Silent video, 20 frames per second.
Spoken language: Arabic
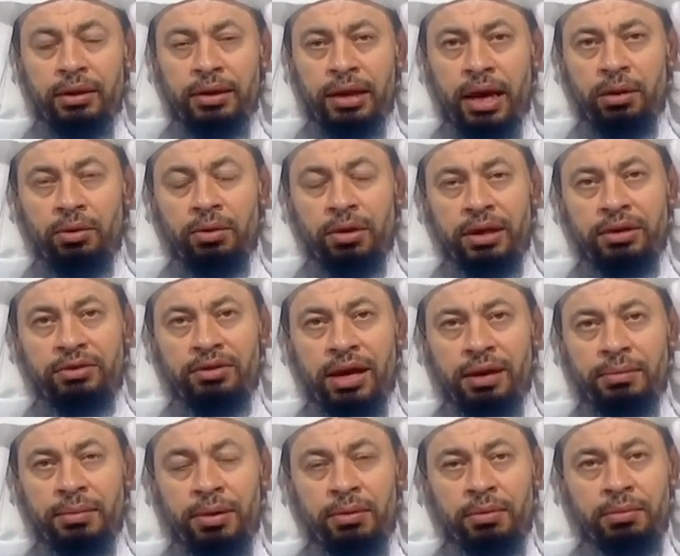نالوا
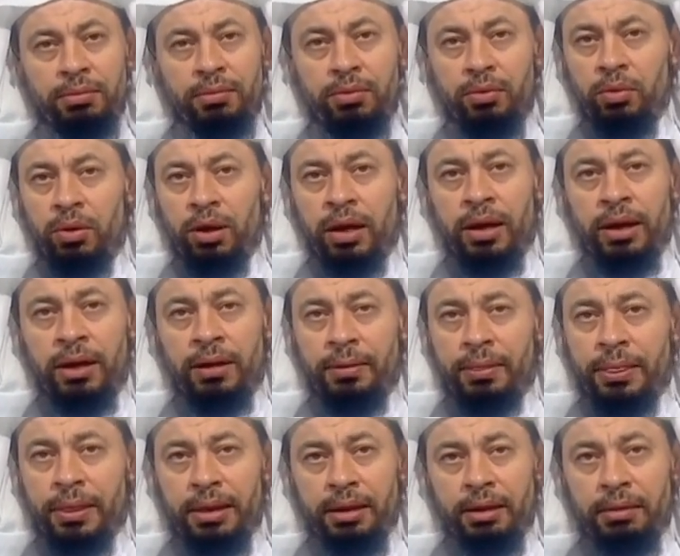إعجابهم
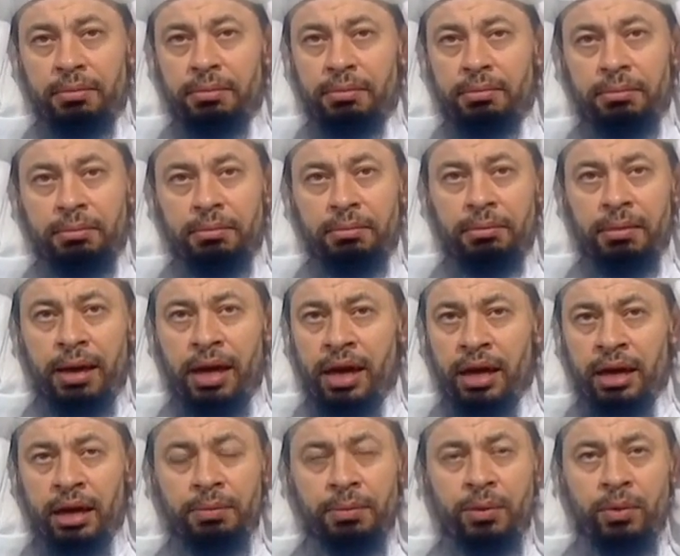وما
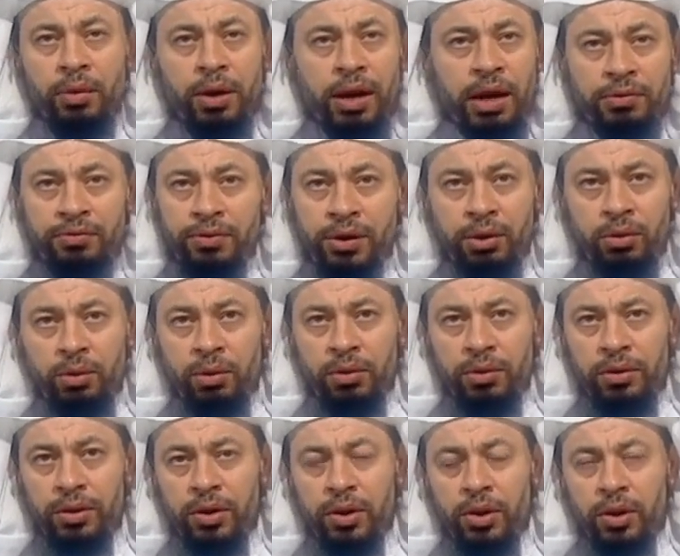هربوا ولا فروا